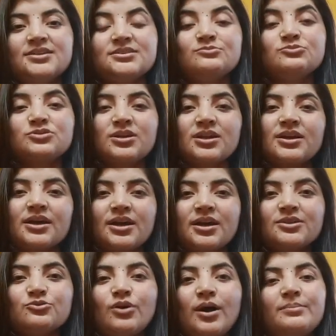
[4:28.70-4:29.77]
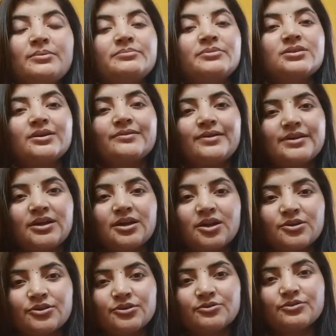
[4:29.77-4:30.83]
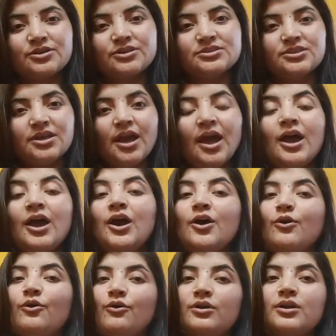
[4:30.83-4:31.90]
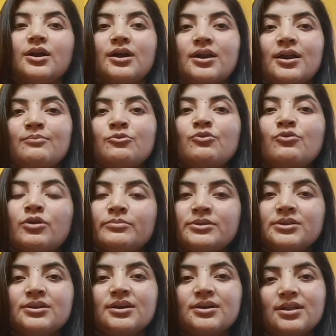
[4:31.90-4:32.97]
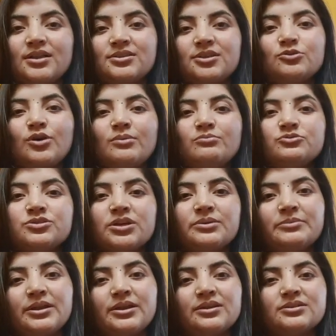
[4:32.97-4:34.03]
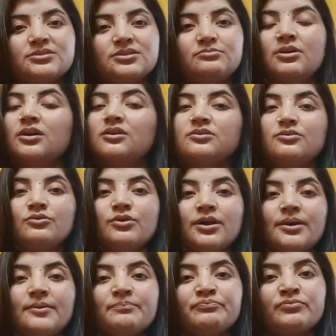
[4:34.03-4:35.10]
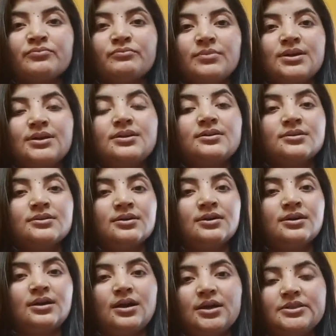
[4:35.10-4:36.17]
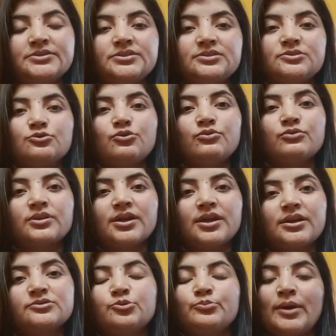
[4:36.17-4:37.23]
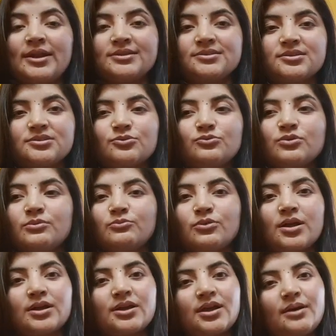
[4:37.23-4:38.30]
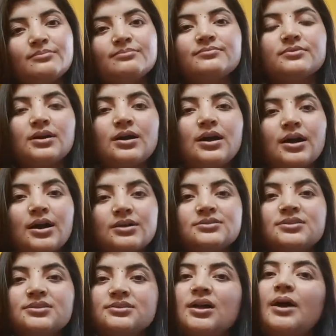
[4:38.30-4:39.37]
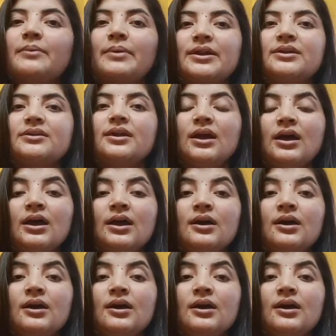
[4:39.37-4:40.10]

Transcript: ऐसा मुझे लगेगा तो आप अपनी दवाइयाँ कंटिन्यू कीजिए और अगर आपको कोई भी दिक्कत आती है तो आप मुझे ईमेल कीजिए मैं कहा ओके बट हाँ जी तो उनकी एक जो मैनेजर थी उन्होंने बोला कि आप अगर सीधा हमारे